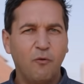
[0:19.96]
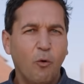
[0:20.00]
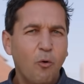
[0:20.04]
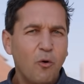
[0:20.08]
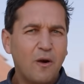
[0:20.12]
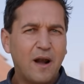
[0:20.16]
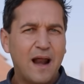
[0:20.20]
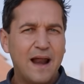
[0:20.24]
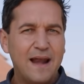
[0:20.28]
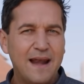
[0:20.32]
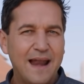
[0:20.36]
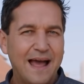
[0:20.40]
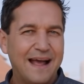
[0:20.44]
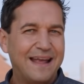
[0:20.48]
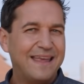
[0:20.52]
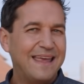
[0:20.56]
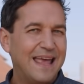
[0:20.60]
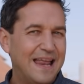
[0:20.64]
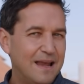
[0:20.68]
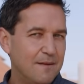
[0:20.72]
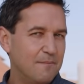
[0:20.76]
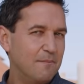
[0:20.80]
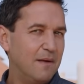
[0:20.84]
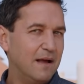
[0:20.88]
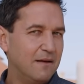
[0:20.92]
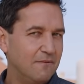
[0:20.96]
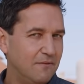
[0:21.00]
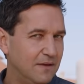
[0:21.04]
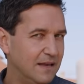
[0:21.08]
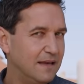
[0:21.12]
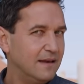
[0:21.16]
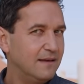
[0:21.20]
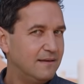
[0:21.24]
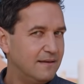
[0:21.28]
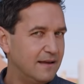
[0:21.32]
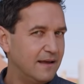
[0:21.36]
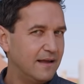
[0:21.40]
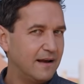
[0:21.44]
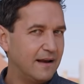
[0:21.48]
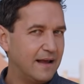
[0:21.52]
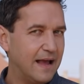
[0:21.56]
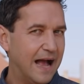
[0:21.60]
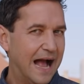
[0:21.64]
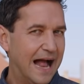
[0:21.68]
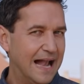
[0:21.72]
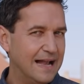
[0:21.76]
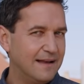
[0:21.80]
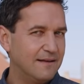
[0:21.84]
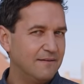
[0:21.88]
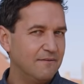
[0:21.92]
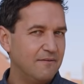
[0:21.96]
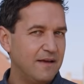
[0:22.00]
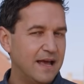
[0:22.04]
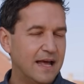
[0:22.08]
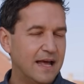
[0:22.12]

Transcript: Woran erkennt man, wie die Tiere gehalten